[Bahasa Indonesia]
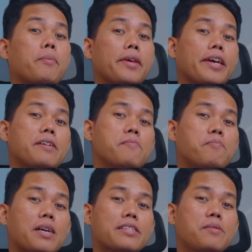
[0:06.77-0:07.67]
HP-nya,
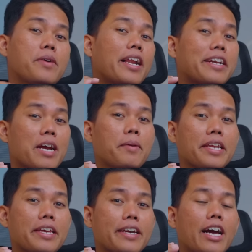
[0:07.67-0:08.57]
pasti bakalan rame
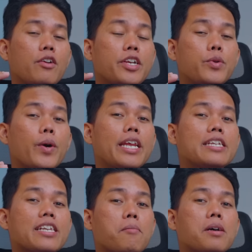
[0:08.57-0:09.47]
nih kalau
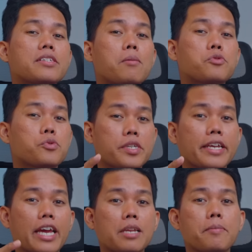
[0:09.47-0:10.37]
diduelin sama Samsung
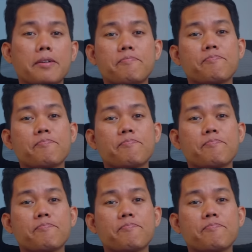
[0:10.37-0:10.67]
seri A5.